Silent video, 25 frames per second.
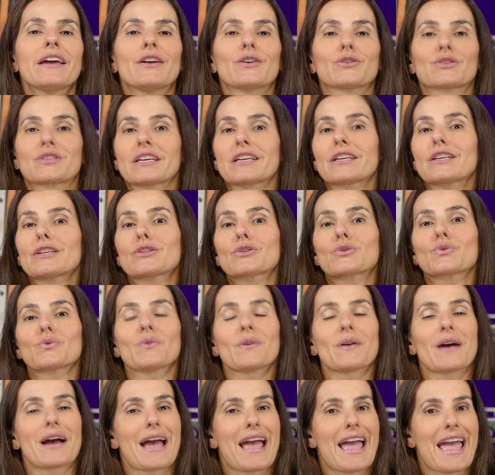Eu sei que isso
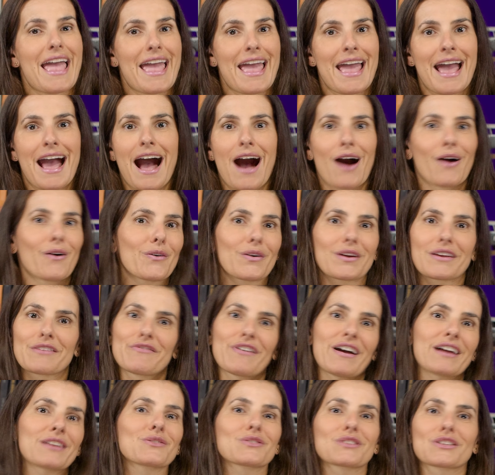é algo que
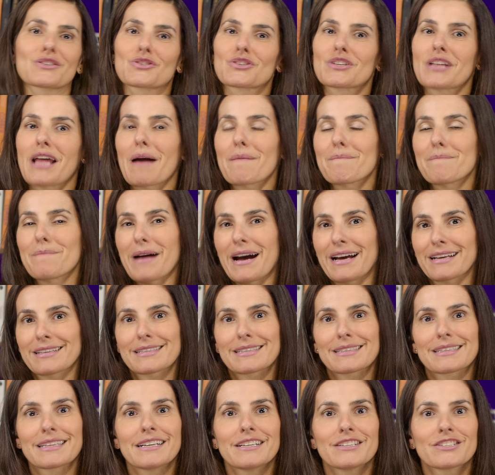vai nos ajudar
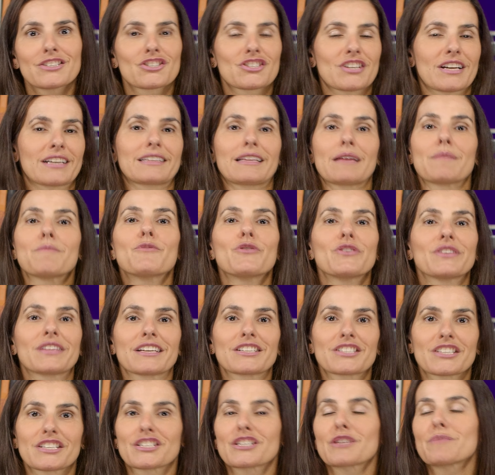bastante, já que tem
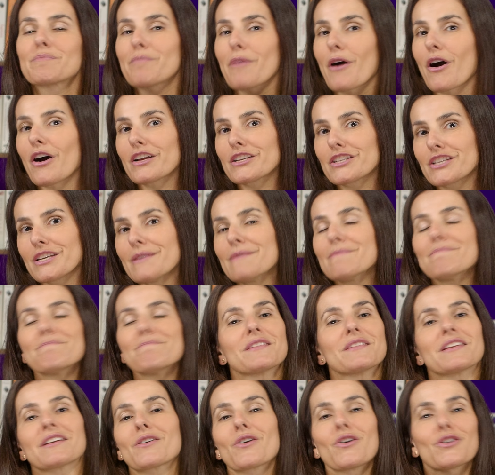muita gente que pode
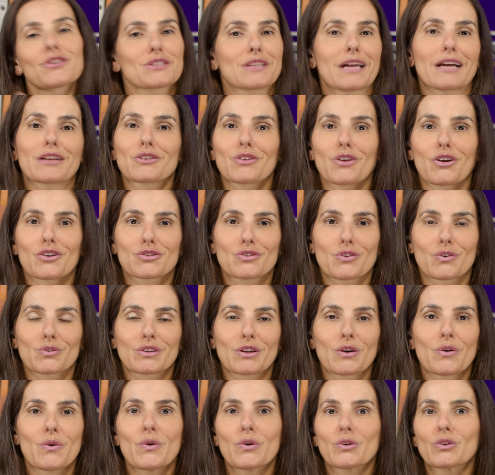Gostar do nosso
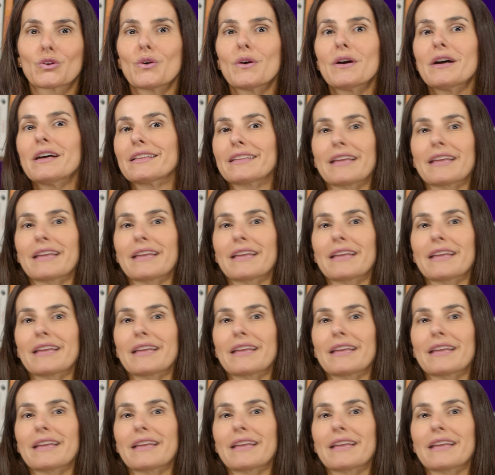conteúdo?